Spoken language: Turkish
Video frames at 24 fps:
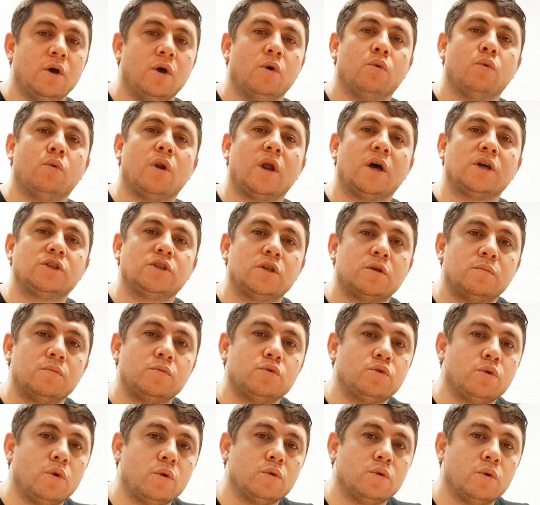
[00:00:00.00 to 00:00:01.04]

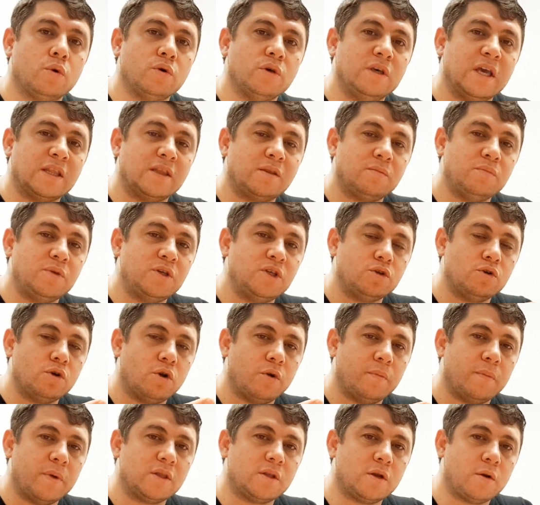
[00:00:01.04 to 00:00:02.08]
ulaştırmış olduğu 70
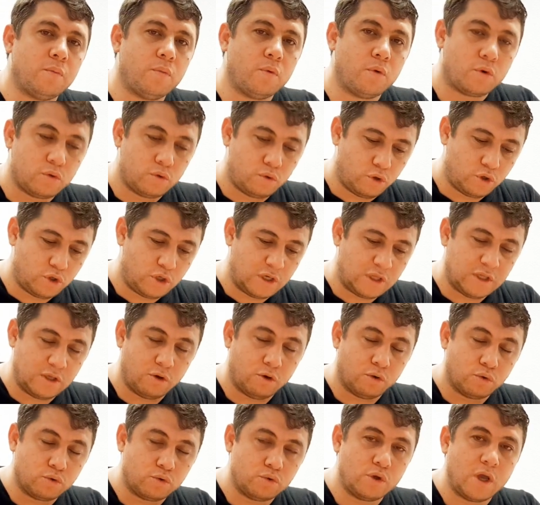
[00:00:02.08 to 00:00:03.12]
kilometre boru döşediği
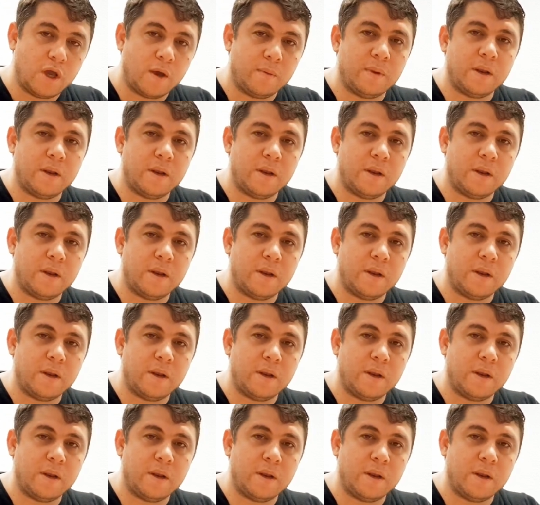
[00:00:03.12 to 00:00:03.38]
o suya